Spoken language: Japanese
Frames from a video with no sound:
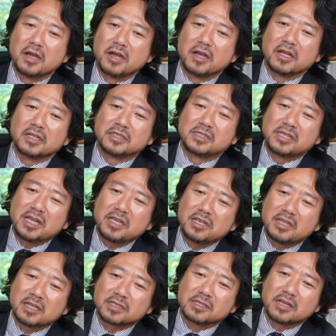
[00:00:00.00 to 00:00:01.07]
えー、ぜ
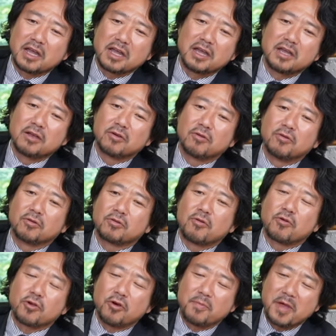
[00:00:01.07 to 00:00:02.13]
ひですね
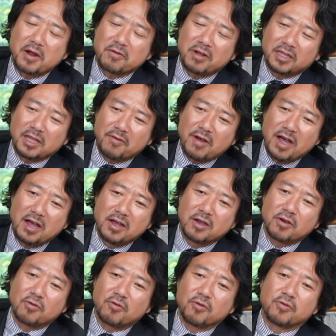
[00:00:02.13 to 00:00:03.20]
ご興味ある方は
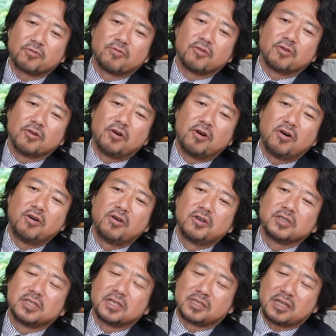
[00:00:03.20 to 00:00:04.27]
この黒の
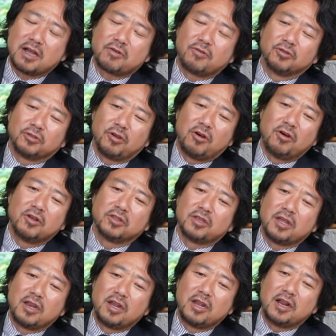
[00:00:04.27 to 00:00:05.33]
チェスターコート
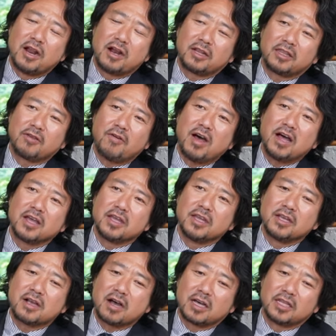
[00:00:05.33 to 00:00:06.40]
手に入れられては
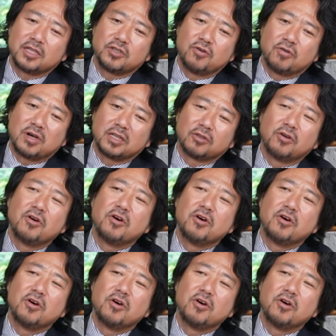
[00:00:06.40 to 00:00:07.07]
いかがでしょうかと。